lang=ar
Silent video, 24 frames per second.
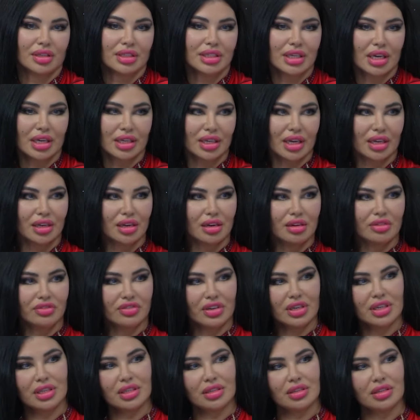تحكي على
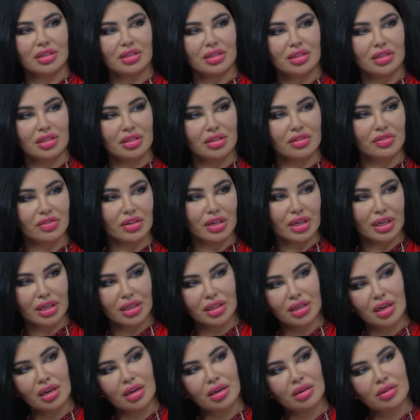الفن آه، في
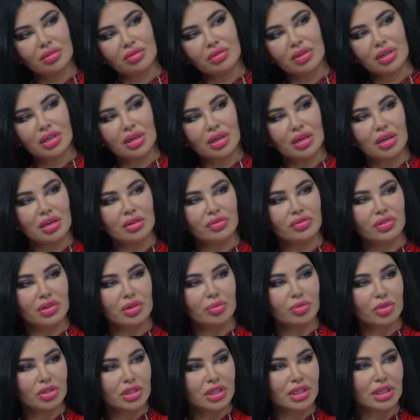الغناء ولا في
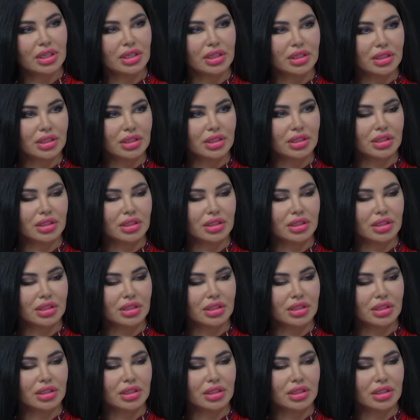الموديلينج